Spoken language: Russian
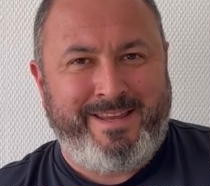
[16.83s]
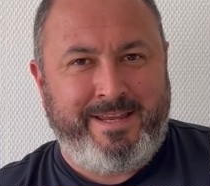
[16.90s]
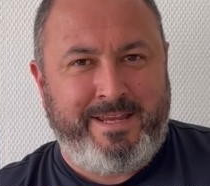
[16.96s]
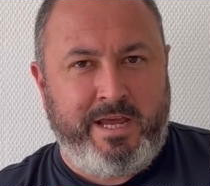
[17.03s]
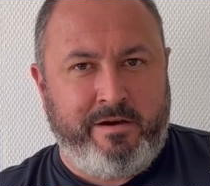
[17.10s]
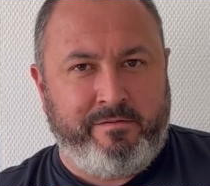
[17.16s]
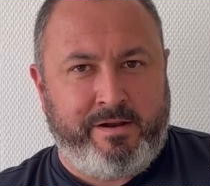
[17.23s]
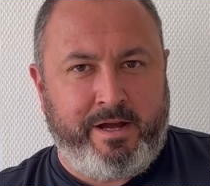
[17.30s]

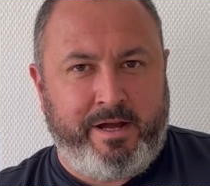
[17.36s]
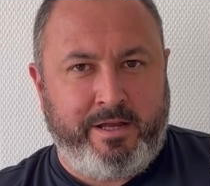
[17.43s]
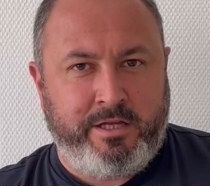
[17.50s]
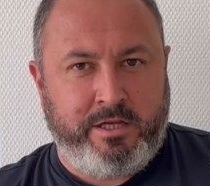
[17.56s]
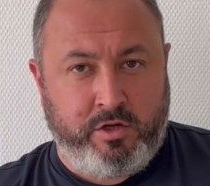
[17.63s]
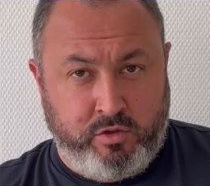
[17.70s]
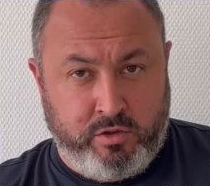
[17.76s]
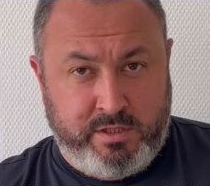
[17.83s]

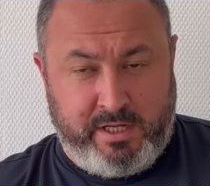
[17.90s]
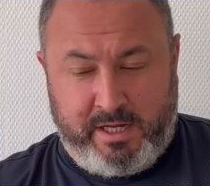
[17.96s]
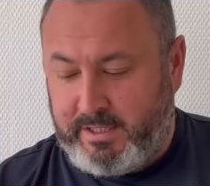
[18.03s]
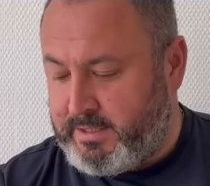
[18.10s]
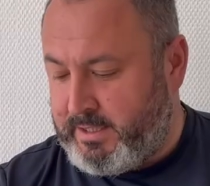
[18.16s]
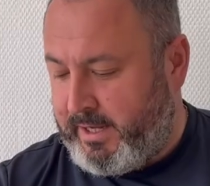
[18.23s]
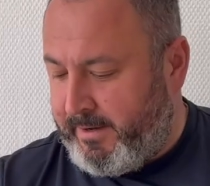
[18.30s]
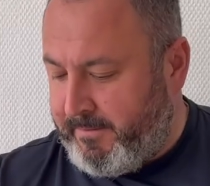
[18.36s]

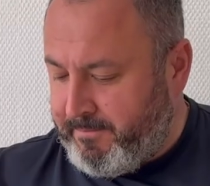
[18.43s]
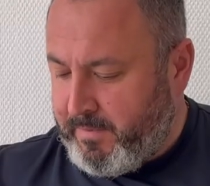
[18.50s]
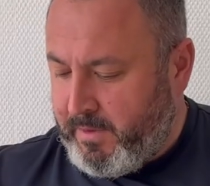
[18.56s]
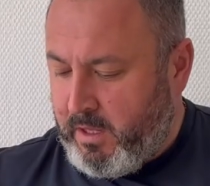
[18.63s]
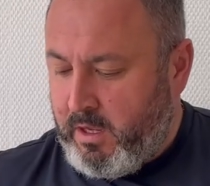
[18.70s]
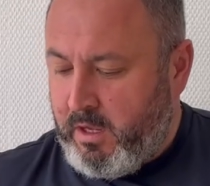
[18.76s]
Евро-дегустация.